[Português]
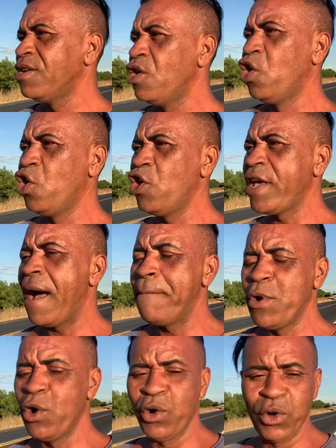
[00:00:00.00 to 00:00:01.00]
Oi,
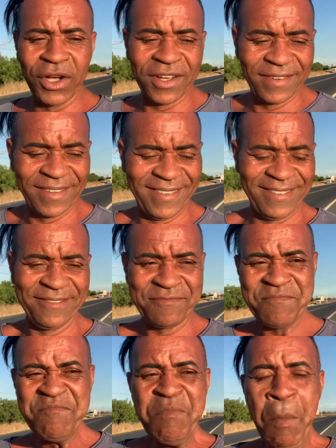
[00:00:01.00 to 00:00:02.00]
amor.
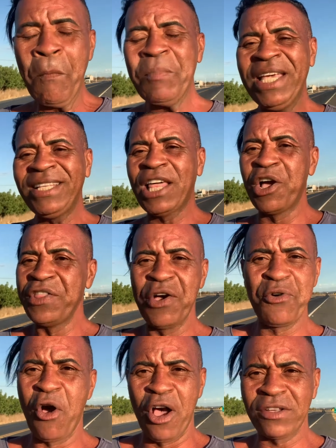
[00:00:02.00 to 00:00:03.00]
Então eu
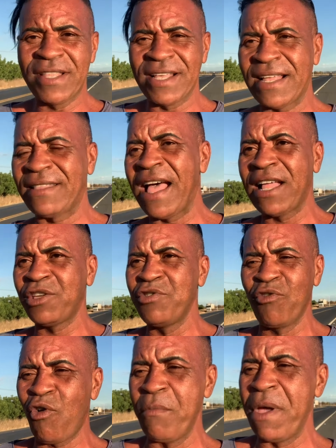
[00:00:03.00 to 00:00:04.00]
não gosto dessa data, eu
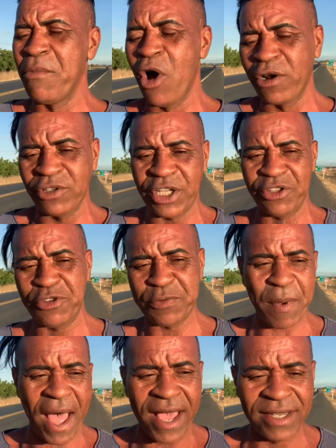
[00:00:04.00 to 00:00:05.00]
não comemoro o Dia dos
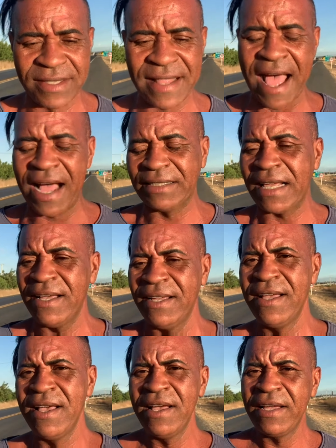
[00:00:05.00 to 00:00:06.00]
Pais, nada.
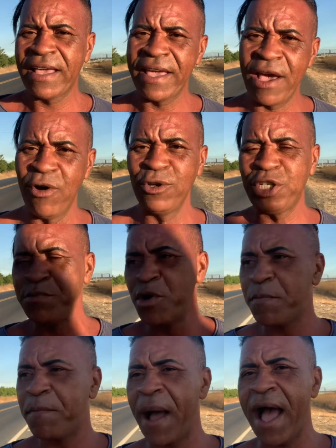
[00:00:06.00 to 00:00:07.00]
Quem é hoje
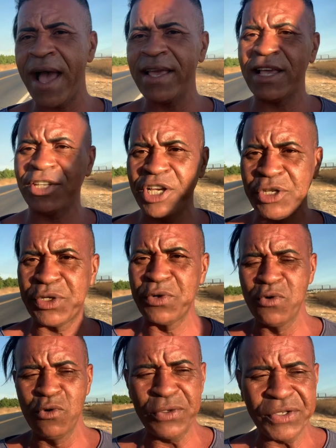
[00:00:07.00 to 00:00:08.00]
meu pai é
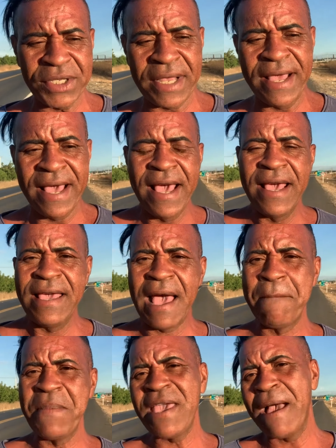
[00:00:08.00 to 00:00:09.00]
Jesus e
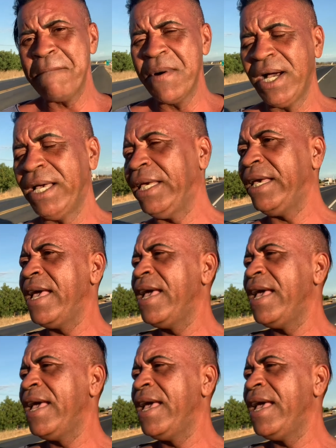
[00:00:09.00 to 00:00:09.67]
a minha mãe.